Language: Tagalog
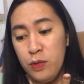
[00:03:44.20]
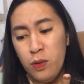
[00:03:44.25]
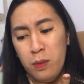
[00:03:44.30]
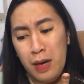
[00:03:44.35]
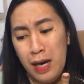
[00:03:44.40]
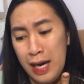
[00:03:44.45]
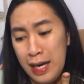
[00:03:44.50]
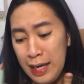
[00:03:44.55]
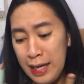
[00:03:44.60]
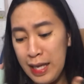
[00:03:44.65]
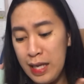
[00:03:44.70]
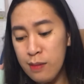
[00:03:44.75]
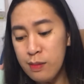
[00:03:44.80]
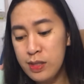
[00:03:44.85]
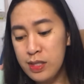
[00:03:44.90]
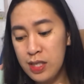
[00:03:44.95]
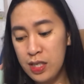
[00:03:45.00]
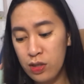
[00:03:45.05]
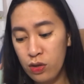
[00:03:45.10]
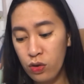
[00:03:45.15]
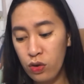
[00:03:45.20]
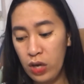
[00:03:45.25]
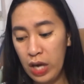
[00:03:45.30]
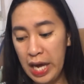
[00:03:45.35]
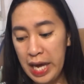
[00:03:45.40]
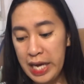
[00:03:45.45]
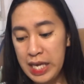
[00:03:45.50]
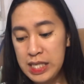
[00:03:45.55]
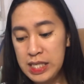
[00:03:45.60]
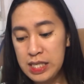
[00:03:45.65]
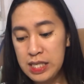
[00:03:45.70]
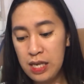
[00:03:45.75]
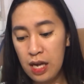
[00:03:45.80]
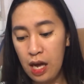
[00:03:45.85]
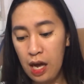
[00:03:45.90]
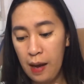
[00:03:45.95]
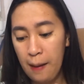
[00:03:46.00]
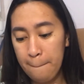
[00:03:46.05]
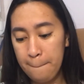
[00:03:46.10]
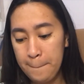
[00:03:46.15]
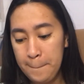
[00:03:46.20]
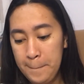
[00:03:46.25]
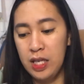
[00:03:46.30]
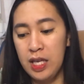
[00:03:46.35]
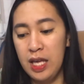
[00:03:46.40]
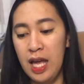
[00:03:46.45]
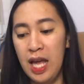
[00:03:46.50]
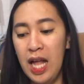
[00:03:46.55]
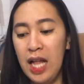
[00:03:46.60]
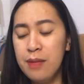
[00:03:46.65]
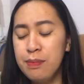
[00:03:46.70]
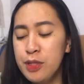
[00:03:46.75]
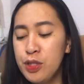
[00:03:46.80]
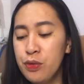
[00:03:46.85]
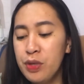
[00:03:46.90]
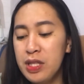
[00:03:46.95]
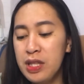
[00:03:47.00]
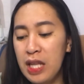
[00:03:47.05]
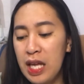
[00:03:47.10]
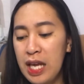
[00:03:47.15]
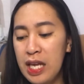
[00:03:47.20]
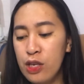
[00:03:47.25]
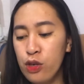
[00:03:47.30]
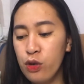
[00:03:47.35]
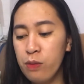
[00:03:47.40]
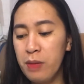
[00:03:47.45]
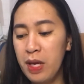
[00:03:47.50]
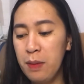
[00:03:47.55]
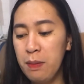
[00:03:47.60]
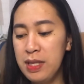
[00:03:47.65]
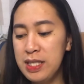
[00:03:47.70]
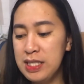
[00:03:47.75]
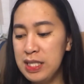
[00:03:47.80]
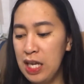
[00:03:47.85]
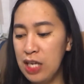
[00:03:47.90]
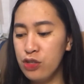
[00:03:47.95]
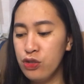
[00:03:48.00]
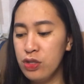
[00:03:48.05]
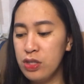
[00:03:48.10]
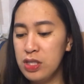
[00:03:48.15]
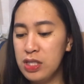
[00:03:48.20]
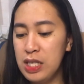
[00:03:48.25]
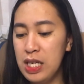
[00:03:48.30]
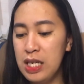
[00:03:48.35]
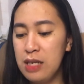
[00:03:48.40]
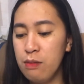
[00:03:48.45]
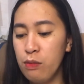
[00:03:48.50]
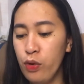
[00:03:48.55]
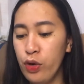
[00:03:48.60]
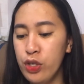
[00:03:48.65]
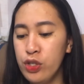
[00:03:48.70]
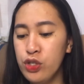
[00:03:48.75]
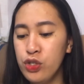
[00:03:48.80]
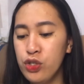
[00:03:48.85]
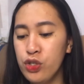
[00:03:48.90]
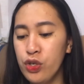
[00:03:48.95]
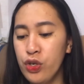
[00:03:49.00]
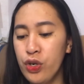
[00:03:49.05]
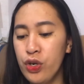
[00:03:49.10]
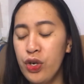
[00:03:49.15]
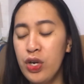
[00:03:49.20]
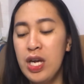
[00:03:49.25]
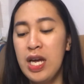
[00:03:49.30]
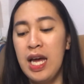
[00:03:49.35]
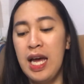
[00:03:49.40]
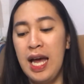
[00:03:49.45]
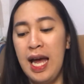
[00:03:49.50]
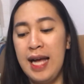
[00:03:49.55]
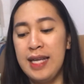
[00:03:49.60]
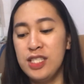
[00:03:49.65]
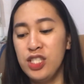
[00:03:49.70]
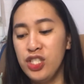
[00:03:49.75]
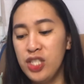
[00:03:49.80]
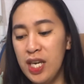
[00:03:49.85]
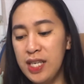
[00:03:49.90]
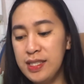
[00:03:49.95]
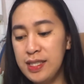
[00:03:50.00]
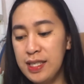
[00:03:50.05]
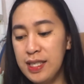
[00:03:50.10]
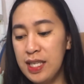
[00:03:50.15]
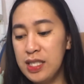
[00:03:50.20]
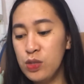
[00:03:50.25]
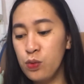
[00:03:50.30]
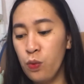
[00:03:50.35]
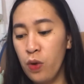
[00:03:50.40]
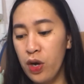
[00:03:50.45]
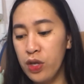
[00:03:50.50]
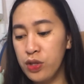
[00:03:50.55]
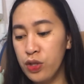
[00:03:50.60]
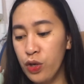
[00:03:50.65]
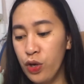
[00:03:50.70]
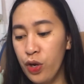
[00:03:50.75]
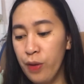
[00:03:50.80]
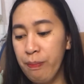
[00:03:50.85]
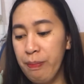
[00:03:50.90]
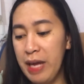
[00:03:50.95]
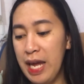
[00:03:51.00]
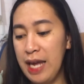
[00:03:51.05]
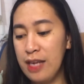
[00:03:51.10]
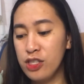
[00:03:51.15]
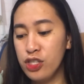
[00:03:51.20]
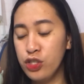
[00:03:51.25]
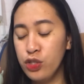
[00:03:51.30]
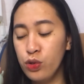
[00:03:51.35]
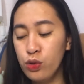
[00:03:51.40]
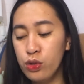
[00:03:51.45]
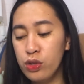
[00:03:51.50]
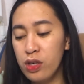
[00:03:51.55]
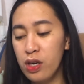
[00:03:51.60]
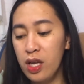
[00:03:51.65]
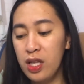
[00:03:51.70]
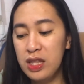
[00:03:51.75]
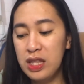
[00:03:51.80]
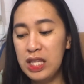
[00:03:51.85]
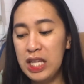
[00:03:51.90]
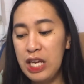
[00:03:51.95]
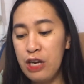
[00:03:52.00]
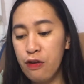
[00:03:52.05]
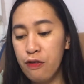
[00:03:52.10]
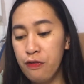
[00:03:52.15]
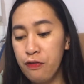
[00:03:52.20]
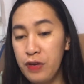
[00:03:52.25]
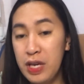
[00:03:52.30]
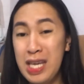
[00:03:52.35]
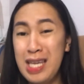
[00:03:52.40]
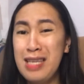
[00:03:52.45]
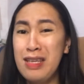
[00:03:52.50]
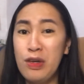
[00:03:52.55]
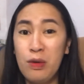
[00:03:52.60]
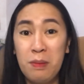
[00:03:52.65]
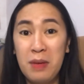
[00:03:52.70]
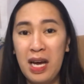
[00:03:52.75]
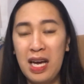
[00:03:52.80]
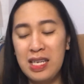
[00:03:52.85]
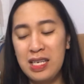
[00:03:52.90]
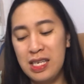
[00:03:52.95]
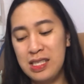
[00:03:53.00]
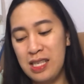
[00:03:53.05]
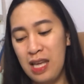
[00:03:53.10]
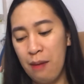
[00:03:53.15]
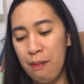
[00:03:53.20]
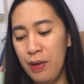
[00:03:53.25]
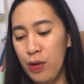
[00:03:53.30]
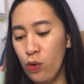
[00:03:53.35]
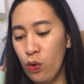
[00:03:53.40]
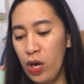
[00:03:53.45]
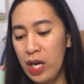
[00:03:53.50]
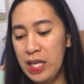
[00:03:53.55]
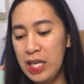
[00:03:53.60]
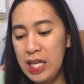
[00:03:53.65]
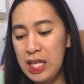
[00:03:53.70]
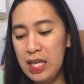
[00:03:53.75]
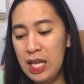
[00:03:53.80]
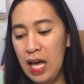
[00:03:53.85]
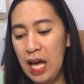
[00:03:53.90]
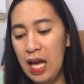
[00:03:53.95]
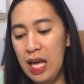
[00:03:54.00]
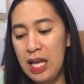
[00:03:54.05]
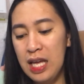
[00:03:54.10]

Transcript: yung mga claims nito guys, um, Helps retain your baby's natural skin moisture, as gentle as water, pH neutral, tear-free, yung mga nasabi ko kanina.